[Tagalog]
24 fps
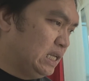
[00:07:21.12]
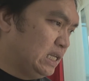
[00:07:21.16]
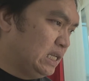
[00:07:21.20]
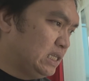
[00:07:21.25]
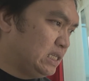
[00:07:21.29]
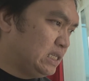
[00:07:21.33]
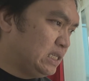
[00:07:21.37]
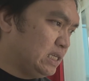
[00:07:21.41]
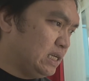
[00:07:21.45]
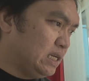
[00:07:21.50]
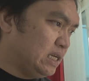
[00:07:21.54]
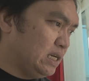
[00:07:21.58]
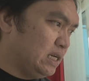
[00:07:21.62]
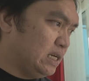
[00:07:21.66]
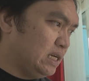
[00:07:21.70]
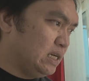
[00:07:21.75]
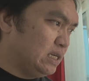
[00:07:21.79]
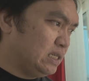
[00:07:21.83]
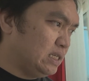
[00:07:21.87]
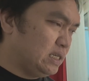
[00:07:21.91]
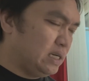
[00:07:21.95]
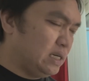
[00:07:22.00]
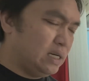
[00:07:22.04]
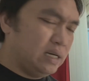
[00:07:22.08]
sa
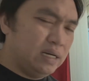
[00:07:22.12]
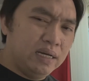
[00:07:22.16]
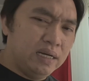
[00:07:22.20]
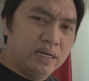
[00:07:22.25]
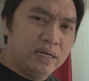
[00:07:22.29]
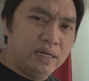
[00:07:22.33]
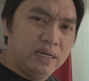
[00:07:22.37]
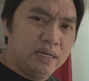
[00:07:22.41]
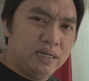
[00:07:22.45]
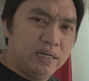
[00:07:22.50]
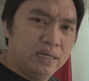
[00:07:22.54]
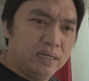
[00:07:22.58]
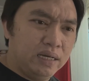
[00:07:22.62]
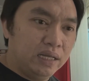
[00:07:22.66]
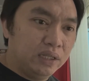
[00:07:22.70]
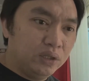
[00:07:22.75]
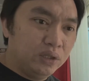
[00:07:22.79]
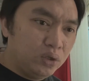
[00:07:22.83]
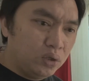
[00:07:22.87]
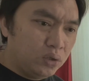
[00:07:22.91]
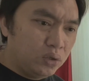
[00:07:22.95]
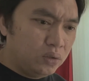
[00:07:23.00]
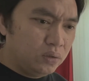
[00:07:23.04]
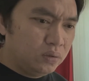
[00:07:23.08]
sa
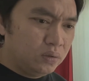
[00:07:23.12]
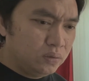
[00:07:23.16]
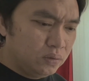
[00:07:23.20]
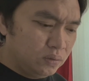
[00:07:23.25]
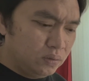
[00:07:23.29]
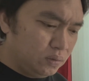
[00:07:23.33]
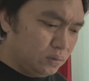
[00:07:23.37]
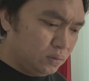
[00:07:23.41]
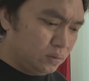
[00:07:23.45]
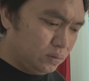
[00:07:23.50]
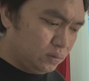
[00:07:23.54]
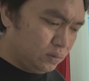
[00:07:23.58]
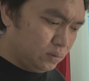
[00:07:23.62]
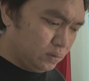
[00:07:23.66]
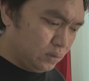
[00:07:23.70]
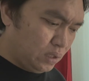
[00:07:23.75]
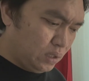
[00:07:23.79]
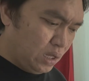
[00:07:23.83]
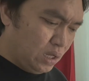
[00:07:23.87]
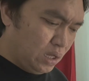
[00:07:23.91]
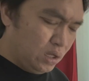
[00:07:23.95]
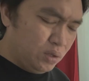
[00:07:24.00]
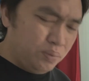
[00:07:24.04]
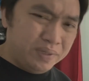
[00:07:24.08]
ganito
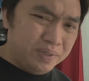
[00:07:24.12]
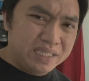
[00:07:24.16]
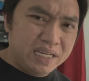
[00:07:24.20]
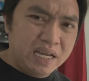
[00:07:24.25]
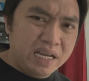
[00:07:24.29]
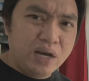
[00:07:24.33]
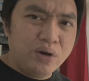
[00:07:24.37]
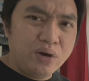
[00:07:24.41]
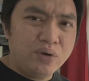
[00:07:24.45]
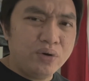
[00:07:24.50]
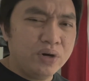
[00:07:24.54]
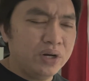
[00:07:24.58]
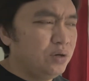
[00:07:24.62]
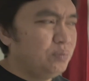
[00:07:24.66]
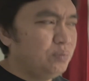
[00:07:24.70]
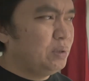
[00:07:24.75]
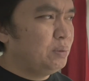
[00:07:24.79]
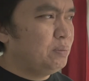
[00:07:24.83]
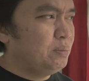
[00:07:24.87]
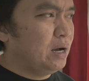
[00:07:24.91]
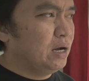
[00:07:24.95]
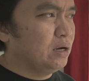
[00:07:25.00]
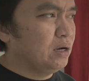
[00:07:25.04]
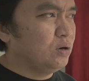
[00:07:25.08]
masaya ako ngayon
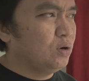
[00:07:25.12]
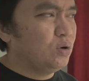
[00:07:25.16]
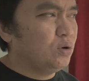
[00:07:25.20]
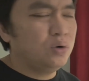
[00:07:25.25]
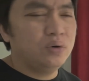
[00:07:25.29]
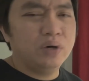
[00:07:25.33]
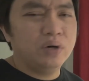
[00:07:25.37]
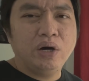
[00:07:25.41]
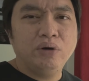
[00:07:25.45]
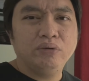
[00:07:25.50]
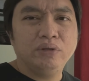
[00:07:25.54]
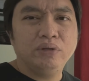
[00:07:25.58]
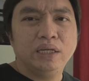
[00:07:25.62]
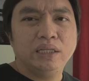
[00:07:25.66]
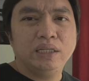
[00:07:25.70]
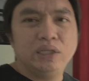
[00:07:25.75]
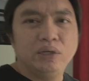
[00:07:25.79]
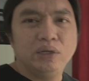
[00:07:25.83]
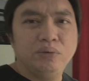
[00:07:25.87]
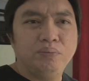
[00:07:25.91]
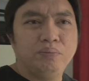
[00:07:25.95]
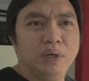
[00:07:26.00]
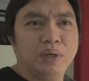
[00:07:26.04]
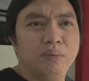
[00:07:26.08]
may bago akong outlet
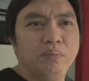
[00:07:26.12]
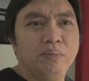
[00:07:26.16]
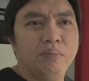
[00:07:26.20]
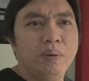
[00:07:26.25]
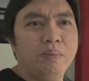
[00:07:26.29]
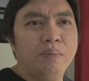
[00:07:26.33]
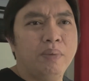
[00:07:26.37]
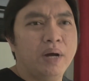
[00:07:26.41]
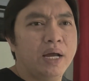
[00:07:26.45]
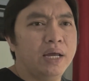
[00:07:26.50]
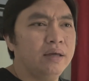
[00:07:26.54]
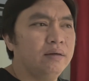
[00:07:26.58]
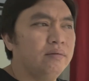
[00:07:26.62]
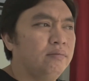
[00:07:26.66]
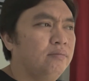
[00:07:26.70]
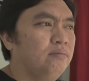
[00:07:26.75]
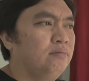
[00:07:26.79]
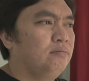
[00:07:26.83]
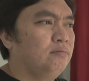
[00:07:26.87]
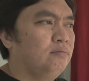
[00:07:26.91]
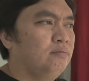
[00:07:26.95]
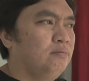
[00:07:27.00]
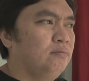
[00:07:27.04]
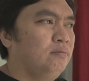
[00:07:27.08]
yung pagbabike
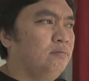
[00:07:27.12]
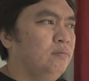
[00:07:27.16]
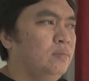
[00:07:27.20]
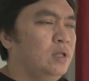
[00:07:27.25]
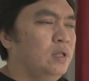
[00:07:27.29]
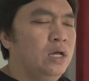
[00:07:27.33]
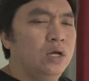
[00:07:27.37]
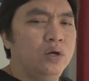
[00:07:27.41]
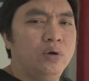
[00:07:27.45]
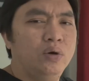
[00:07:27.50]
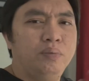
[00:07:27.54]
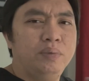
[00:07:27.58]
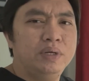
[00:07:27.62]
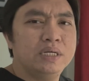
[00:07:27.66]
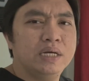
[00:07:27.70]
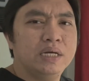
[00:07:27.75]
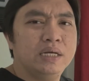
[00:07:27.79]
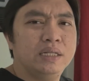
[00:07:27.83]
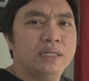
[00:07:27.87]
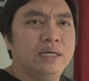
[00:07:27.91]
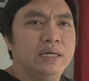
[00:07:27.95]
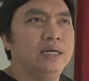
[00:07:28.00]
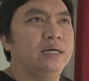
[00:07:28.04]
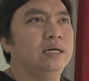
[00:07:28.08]

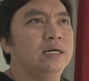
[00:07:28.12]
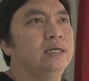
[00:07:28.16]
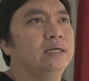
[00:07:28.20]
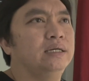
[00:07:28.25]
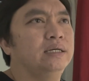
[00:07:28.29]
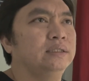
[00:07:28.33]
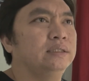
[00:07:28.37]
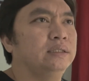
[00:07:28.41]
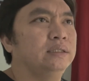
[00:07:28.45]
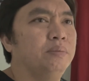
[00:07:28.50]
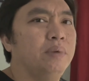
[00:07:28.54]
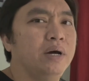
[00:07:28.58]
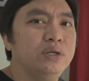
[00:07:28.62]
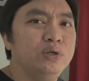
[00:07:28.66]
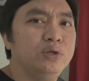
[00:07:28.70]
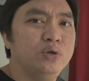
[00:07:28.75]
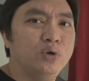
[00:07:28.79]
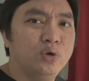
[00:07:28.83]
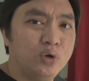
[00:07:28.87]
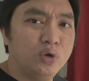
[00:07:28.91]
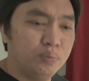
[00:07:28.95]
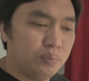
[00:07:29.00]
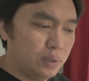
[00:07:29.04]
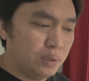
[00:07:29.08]
minsan na uh, samahan nyo
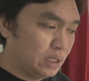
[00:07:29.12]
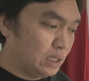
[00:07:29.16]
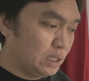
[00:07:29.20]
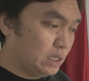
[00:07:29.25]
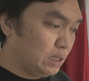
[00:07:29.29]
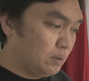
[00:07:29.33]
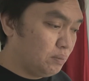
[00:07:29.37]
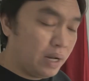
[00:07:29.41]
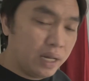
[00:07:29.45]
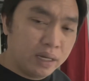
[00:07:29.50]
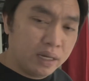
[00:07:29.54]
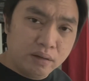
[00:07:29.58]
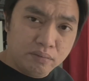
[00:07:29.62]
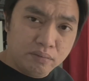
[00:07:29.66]
ako pag nagbike